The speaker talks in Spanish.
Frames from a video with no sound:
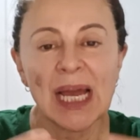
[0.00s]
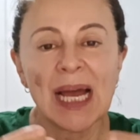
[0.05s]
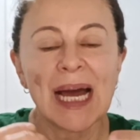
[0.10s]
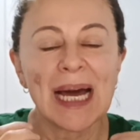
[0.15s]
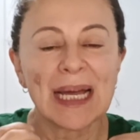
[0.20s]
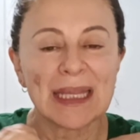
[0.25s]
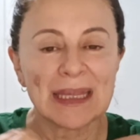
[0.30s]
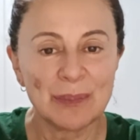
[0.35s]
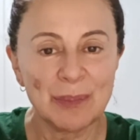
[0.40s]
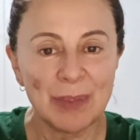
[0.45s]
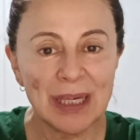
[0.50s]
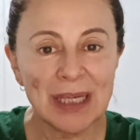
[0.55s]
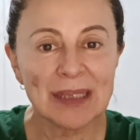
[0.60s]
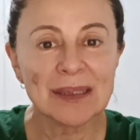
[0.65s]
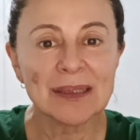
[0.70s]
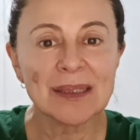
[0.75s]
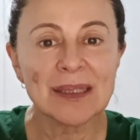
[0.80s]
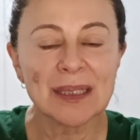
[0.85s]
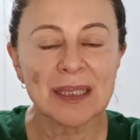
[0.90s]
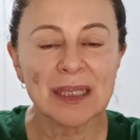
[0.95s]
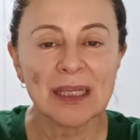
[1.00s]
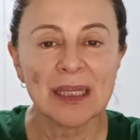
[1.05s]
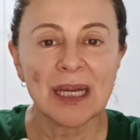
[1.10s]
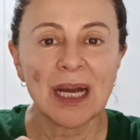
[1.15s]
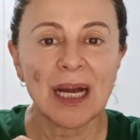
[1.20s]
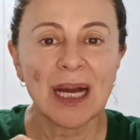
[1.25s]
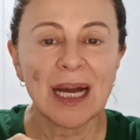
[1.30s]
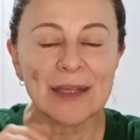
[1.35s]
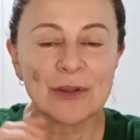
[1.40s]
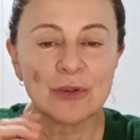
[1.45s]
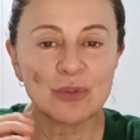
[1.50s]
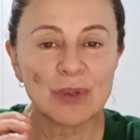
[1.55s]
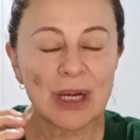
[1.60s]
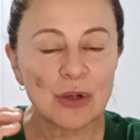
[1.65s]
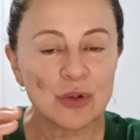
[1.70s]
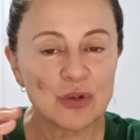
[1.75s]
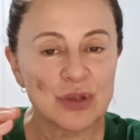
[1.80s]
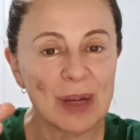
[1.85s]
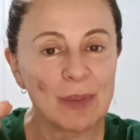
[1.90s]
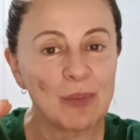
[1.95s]
Además, hay una
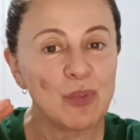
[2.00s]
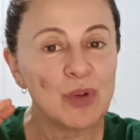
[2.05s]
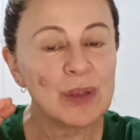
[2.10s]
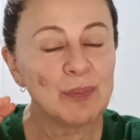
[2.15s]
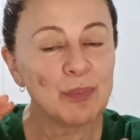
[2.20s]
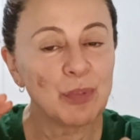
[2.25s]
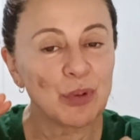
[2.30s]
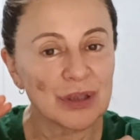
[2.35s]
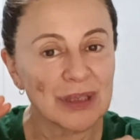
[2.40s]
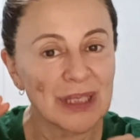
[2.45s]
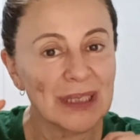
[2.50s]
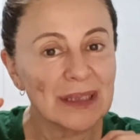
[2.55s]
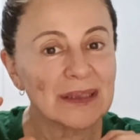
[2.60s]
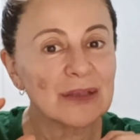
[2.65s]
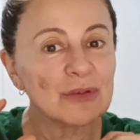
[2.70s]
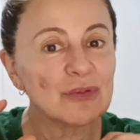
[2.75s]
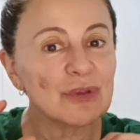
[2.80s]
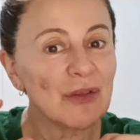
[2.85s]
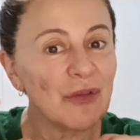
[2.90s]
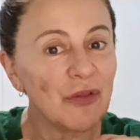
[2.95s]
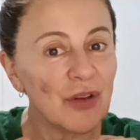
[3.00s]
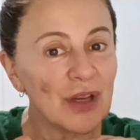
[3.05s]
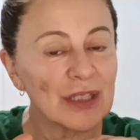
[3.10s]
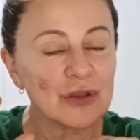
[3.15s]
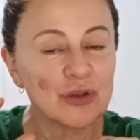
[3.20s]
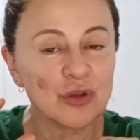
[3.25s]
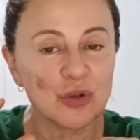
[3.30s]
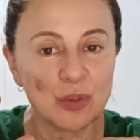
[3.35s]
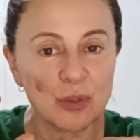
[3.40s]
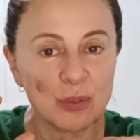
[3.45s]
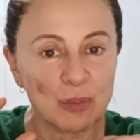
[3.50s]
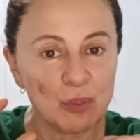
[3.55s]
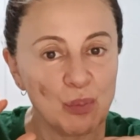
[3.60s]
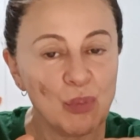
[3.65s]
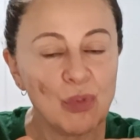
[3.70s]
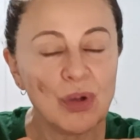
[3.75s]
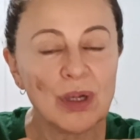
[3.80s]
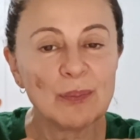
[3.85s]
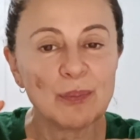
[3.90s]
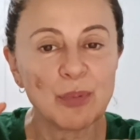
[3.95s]
cosa muy importante, un efecto
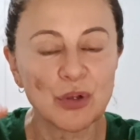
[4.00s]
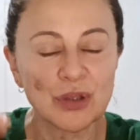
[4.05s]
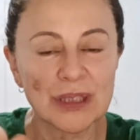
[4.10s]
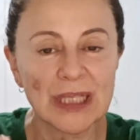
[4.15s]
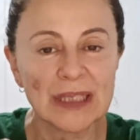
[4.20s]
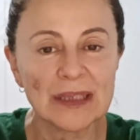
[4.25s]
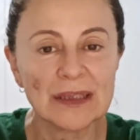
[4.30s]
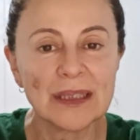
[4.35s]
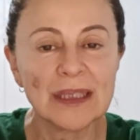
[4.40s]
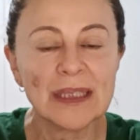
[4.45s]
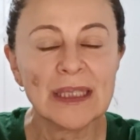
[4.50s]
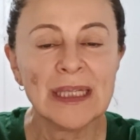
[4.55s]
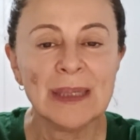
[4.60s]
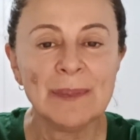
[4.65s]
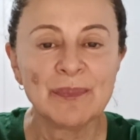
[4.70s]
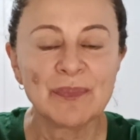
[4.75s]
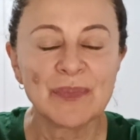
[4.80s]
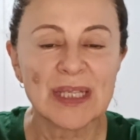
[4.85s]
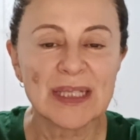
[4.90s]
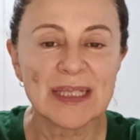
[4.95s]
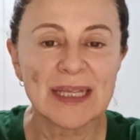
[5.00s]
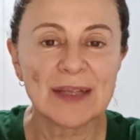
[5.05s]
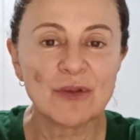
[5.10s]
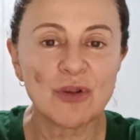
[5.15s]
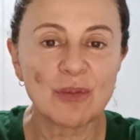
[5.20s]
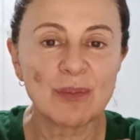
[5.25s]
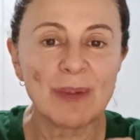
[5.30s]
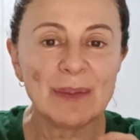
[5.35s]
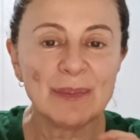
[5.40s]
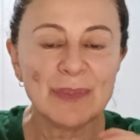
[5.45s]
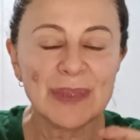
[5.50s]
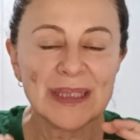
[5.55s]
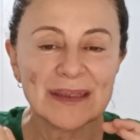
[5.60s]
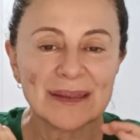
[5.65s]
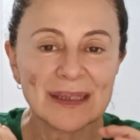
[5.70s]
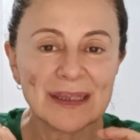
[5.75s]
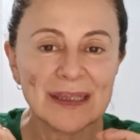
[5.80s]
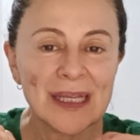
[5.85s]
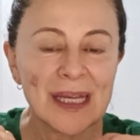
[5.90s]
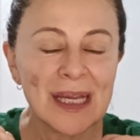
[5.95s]
muy importante, y es que
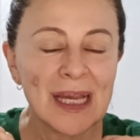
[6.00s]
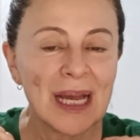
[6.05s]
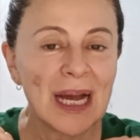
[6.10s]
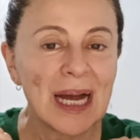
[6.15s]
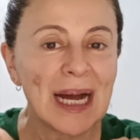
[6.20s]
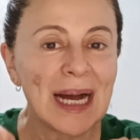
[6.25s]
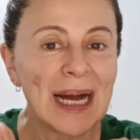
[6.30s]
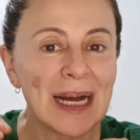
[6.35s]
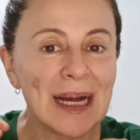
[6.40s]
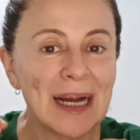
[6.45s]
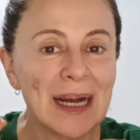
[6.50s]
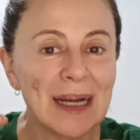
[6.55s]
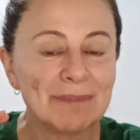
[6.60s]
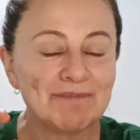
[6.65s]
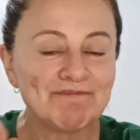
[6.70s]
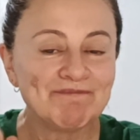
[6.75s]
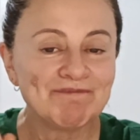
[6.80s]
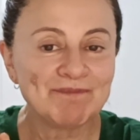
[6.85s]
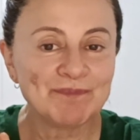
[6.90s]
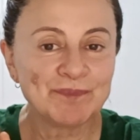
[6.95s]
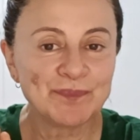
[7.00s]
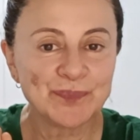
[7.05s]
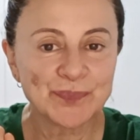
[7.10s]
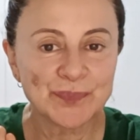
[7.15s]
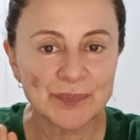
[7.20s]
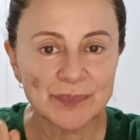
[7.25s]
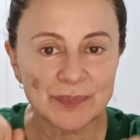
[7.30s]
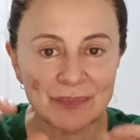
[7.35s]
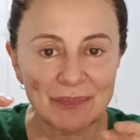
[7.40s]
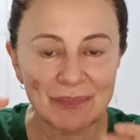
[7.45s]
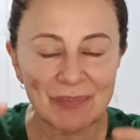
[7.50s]
normalmente a, mm,